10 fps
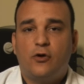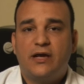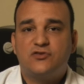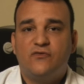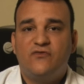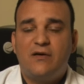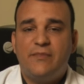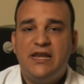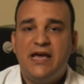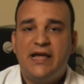que son
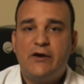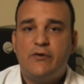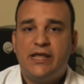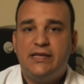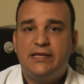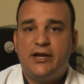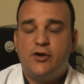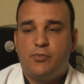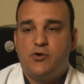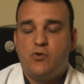familiares o
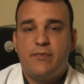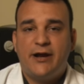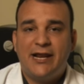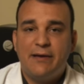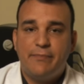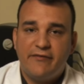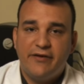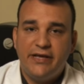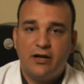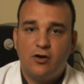hereditarios, pues no hay manera de
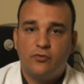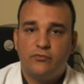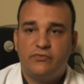prevenirlos.